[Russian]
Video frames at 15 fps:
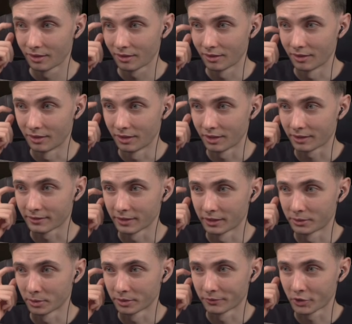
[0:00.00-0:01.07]
Я, кстати,
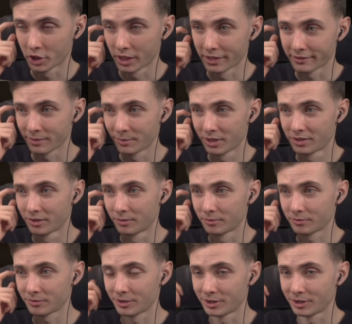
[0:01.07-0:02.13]
только вчера заметил.
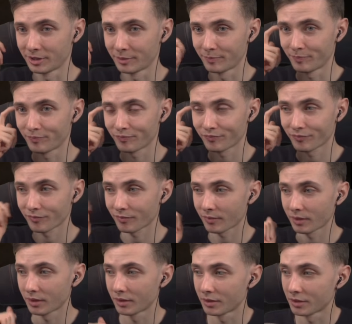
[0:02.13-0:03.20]
Эм,
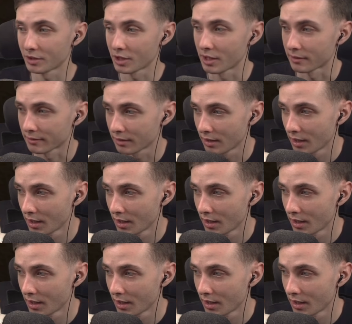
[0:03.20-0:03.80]
сейчас.